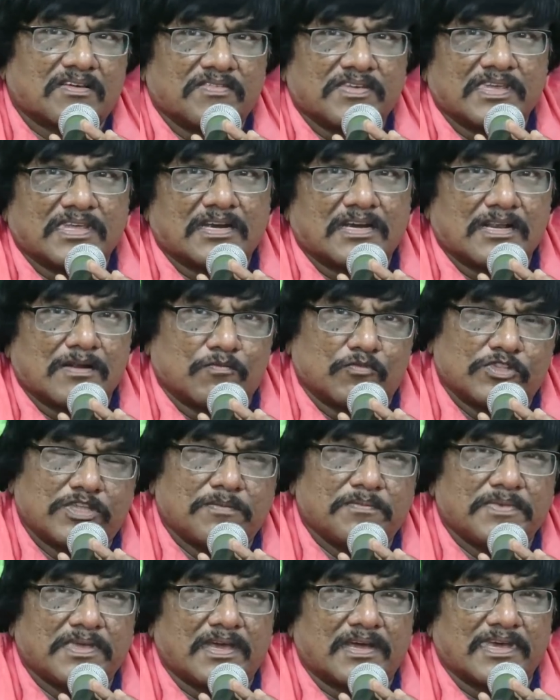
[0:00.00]
கவிஞர்களில்
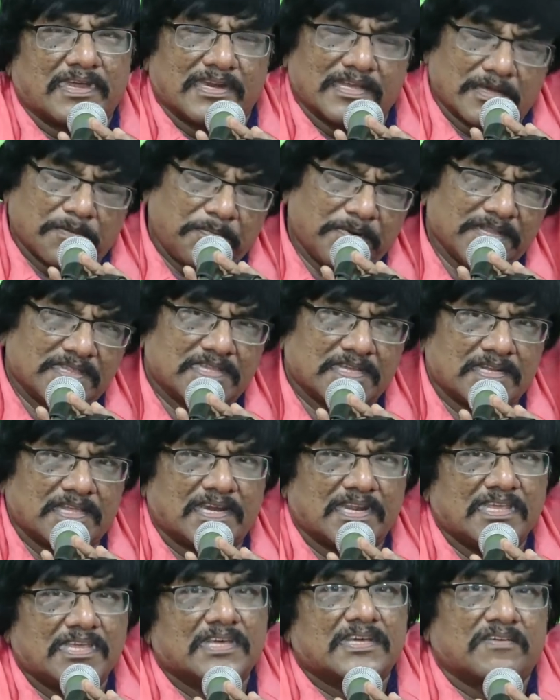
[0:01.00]
முதன்மையாக எனக்கு பிடித்த
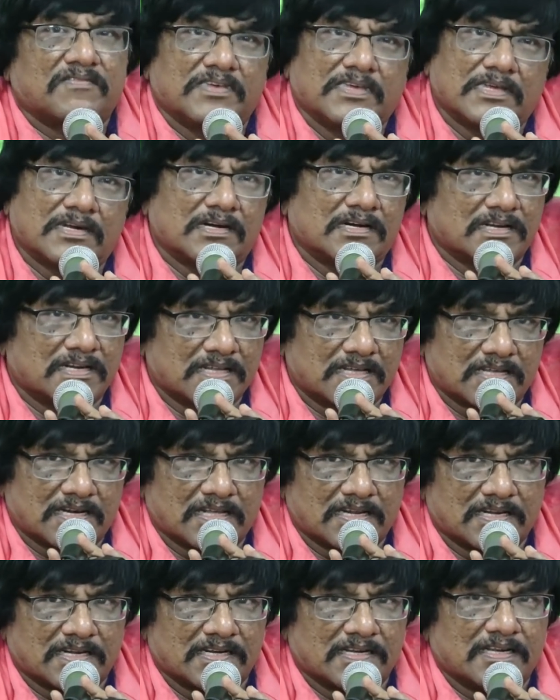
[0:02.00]
நிறைய கவிஞர்கள்
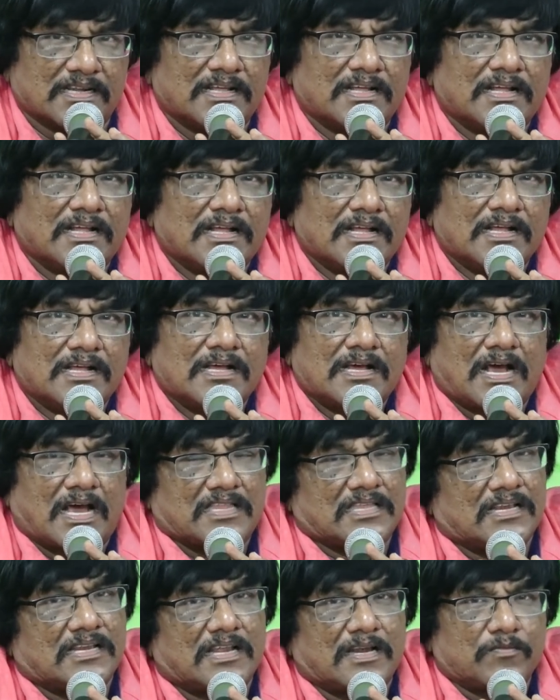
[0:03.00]
இருக்கிறார்கள்
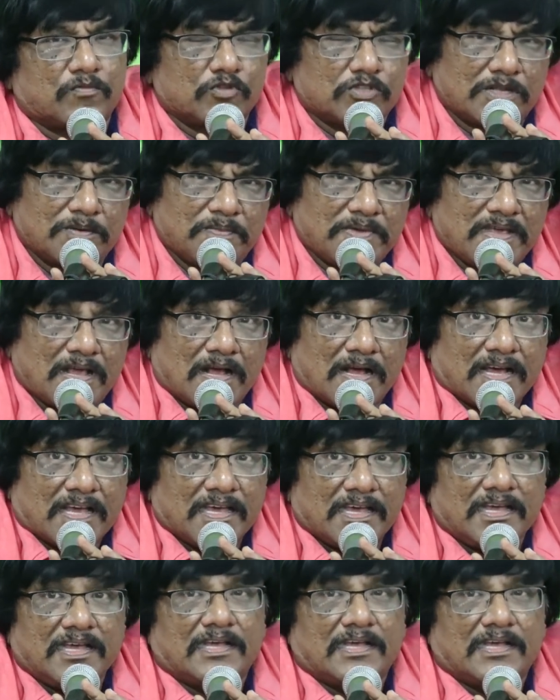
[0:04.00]
அதில் நான் முதன்மையாக